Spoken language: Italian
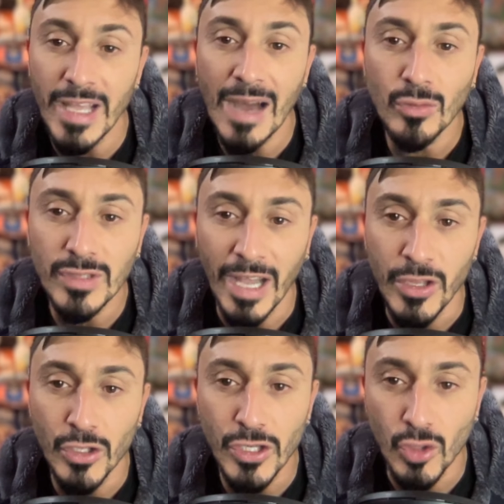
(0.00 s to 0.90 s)
a un
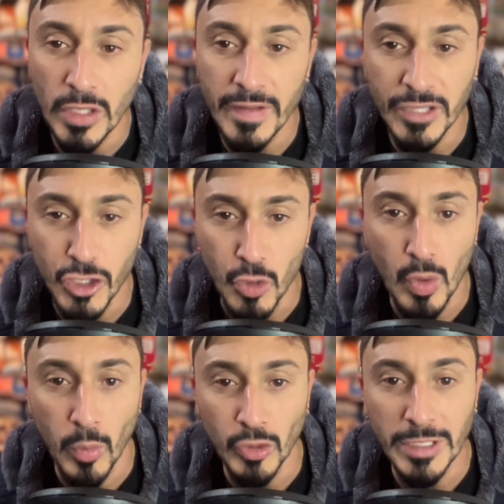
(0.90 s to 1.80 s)
taglio di soli 25
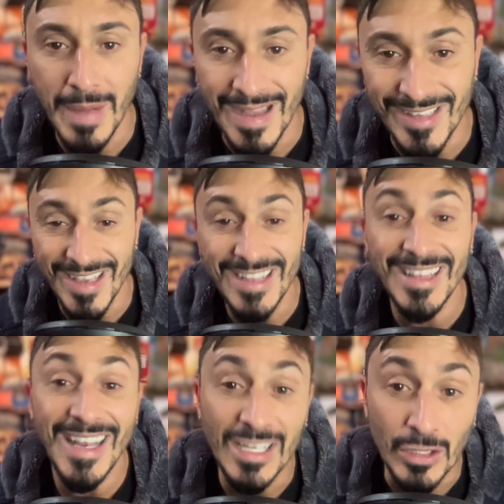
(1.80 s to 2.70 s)
punti base,
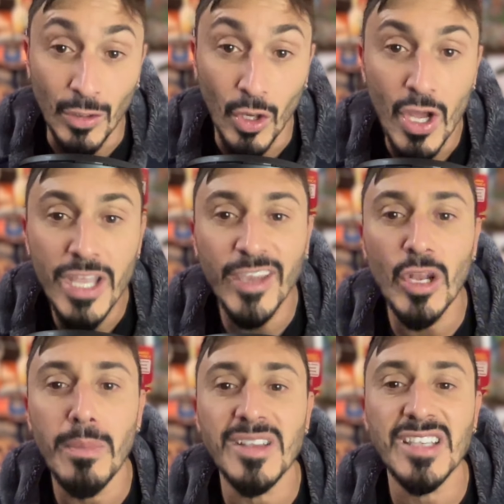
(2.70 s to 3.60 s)
ritenendo che un
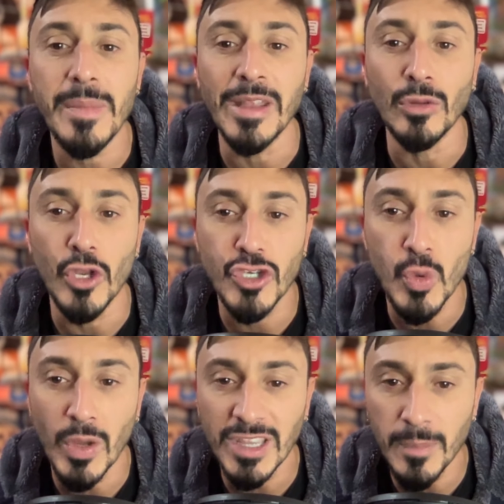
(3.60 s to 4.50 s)
abbassamento di
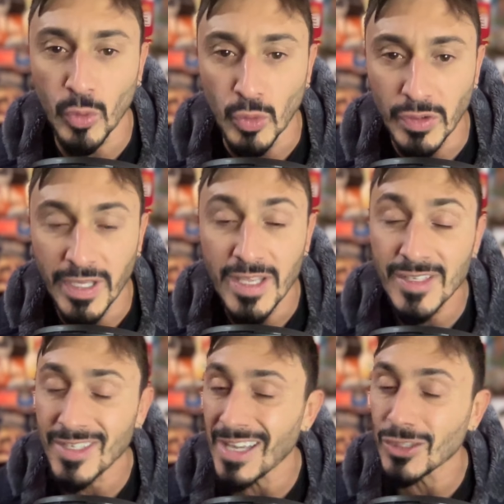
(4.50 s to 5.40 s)
50 punti
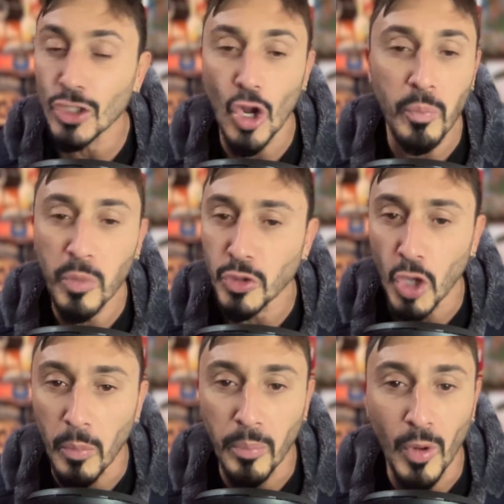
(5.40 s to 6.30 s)
sia troppo
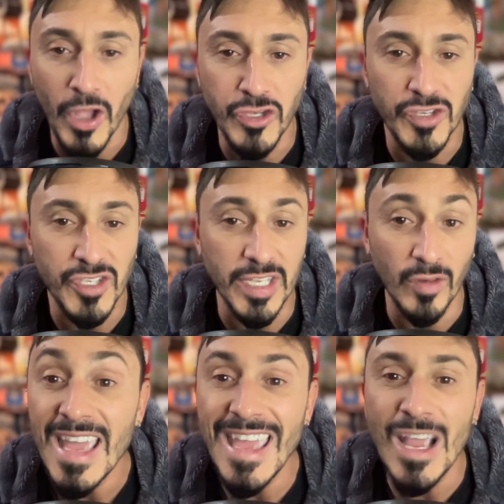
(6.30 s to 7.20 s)
troppo
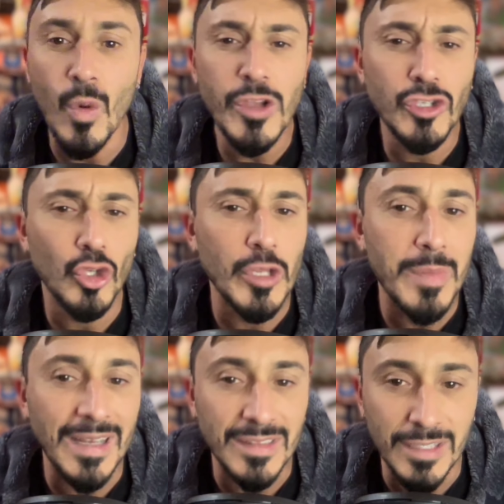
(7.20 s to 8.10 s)
eccessivo. E questo
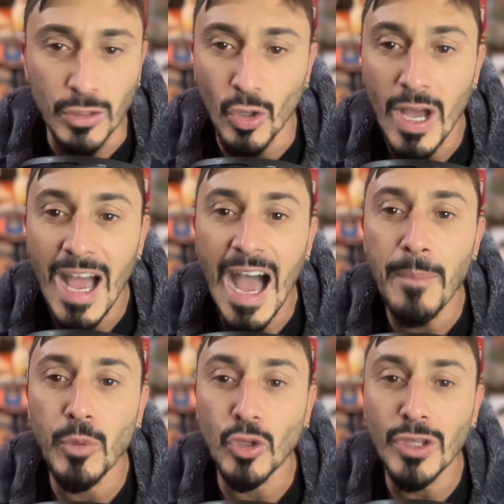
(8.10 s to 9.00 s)
dibattito dibattito ha
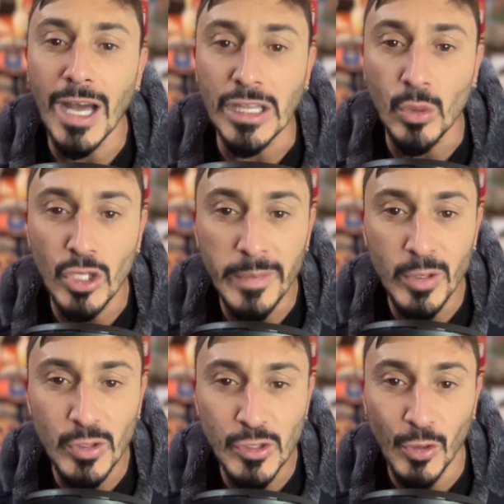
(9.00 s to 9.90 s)
portato a una
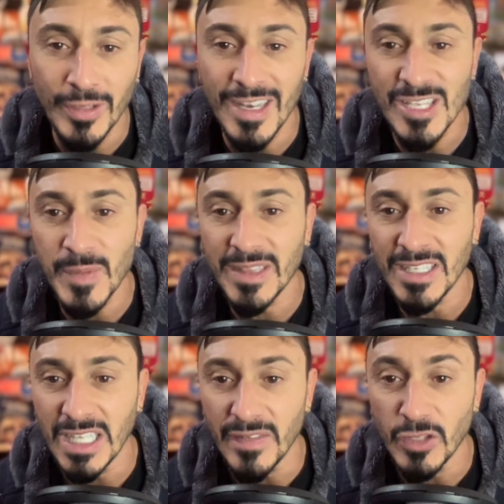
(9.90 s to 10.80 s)
diminuzione delle
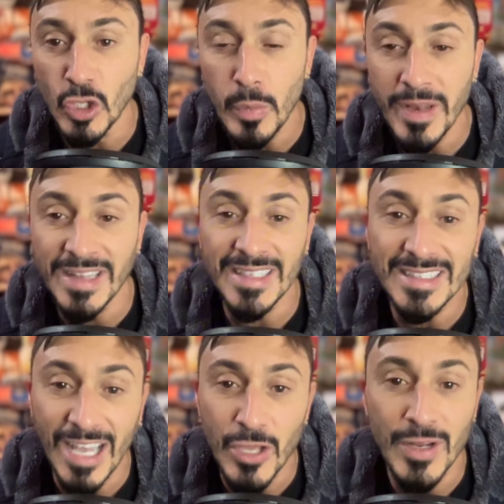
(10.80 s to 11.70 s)
aspettative di un imminente
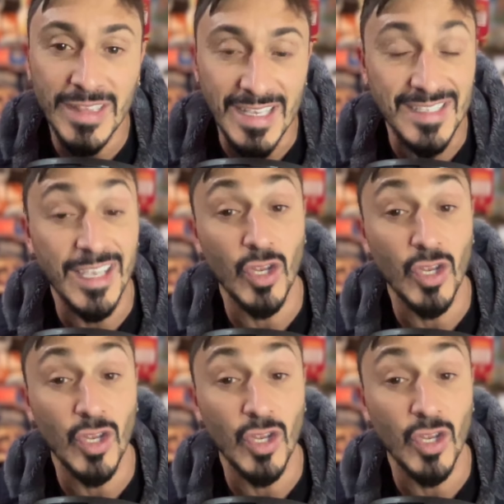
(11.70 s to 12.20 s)
taglio dei tassi a